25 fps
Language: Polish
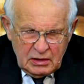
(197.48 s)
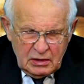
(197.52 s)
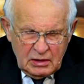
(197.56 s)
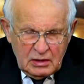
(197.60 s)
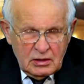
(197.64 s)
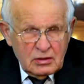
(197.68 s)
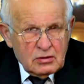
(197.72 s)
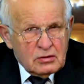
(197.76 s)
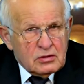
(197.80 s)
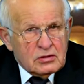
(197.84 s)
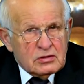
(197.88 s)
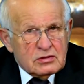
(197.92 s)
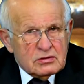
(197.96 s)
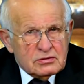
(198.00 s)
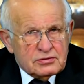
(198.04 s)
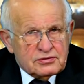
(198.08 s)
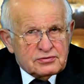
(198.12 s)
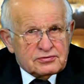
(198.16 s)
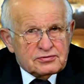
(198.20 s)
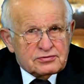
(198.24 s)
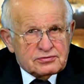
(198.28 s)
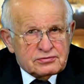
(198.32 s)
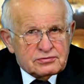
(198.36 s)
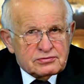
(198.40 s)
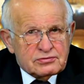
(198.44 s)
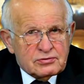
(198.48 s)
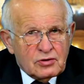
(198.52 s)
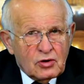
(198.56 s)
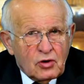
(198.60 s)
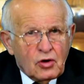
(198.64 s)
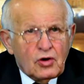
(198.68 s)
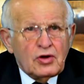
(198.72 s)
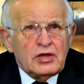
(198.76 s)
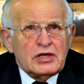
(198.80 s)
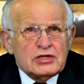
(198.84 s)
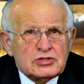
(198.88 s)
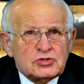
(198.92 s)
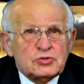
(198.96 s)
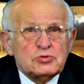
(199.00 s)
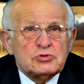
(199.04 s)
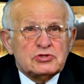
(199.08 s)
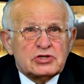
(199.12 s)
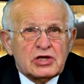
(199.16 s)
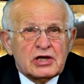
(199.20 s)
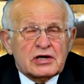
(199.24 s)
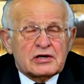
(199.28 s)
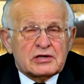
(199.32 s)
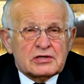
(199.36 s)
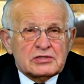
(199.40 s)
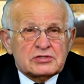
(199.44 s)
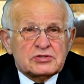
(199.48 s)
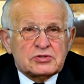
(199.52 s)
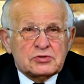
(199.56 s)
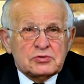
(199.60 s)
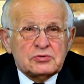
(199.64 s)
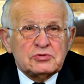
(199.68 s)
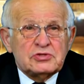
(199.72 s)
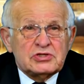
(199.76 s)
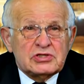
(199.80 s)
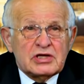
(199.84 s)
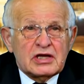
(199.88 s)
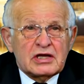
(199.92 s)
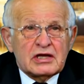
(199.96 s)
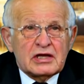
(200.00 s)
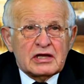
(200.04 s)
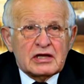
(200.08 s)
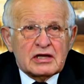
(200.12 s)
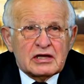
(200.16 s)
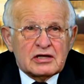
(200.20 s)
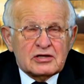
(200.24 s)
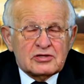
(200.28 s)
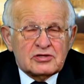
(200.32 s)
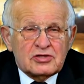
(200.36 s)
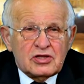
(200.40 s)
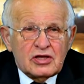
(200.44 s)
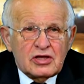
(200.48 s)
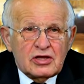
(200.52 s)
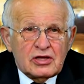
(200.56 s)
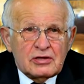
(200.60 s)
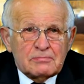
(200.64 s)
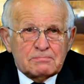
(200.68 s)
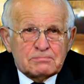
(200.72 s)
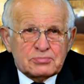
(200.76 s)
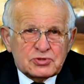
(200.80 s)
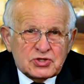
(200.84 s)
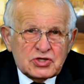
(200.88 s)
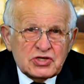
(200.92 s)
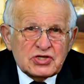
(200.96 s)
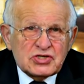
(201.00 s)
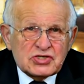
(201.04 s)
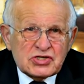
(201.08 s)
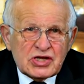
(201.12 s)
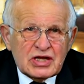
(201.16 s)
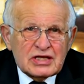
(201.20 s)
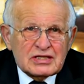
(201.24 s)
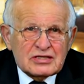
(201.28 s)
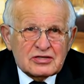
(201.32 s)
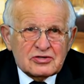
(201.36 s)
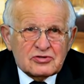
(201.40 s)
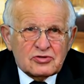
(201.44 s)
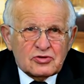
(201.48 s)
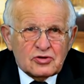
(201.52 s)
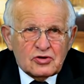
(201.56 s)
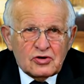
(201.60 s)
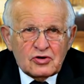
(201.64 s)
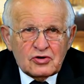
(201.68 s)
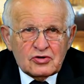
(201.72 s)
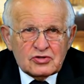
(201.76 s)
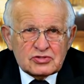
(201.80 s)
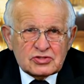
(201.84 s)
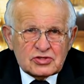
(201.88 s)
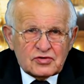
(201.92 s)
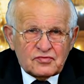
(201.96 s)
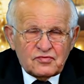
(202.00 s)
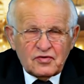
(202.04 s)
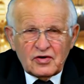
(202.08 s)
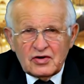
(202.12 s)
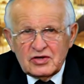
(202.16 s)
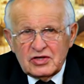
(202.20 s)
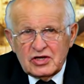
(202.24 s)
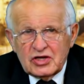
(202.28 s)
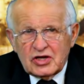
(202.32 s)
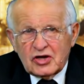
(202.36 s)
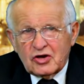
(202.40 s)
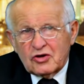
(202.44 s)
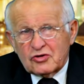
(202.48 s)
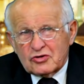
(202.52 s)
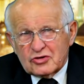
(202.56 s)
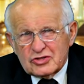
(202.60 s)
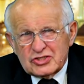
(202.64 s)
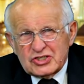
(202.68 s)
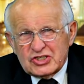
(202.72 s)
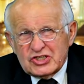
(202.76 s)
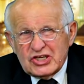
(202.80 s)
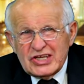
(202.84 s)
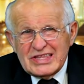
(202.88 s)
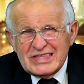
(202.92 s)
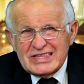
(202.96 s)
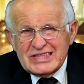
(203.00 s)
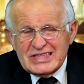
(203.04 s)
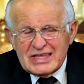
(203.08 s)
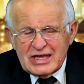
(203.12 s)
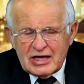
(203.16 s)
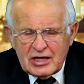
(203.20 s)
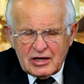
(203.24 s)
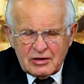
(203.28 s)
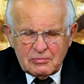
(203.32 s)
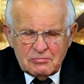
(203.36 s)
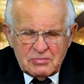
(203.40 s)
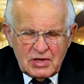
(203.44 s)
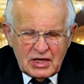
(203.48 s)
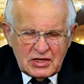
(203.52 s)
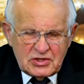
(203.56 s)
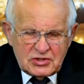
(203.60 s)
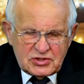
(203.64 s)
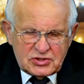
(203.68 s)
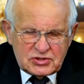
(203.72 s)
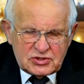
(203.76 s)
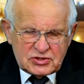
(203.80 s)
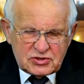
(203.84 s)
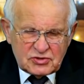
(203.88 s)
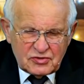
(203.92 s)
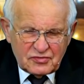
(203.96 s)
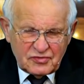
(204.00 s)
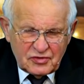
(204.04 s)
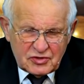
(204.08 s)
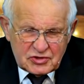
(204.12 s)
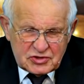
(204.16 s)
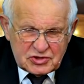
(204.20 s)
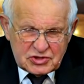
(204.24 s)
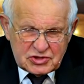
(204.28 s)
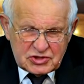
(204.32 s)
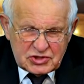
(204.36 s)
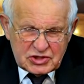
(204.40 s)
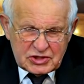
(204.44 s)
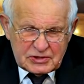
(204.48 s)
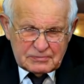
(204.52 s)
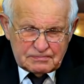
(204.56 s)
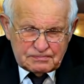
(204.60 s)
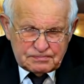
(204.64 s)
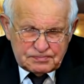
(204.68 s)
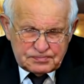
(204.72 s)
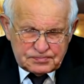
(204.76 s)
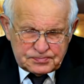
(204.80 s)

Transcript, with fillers: E, o Jezusie Chrystusie, gdy przyszedł do swoich rodzinnych miejscowości.